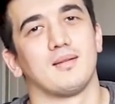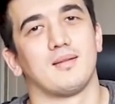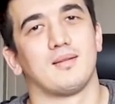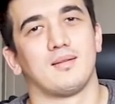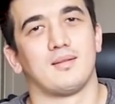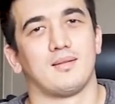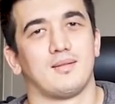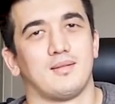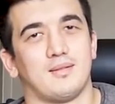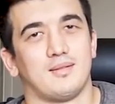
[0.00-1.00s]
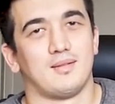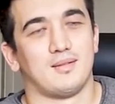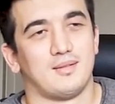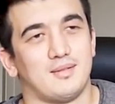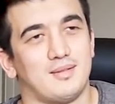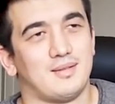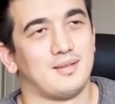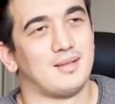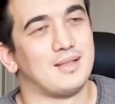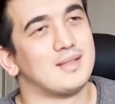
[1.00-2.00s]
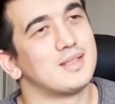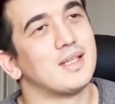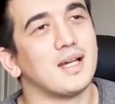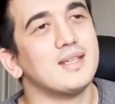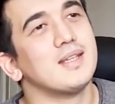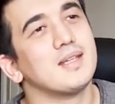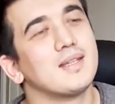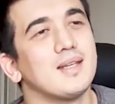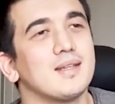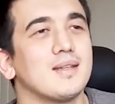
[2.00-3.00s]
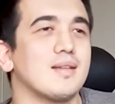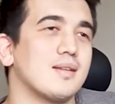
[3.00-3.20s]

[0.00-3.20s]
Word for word: Ama ucuz modeller de var iPhone'un. İşte yani yine gene